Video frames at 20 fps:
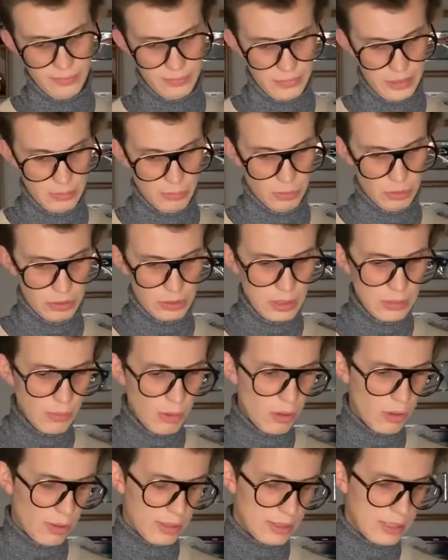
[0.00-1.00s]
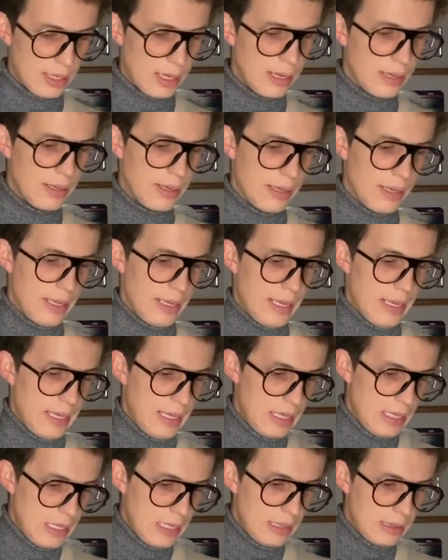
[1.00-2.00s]
dispositivo o lo que sea
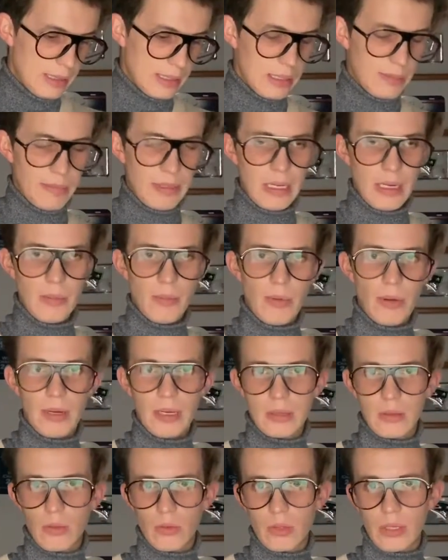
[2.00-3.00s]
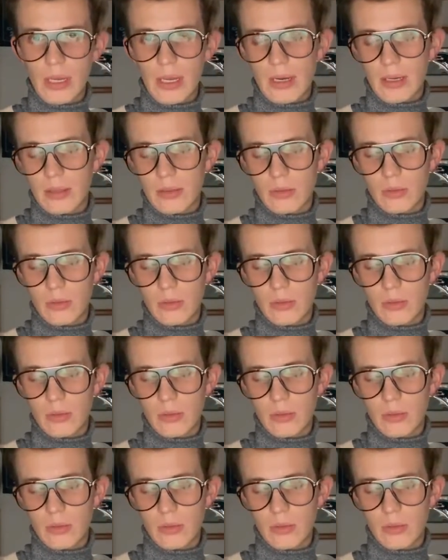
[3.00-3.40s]
y de esa manera pueden escuchar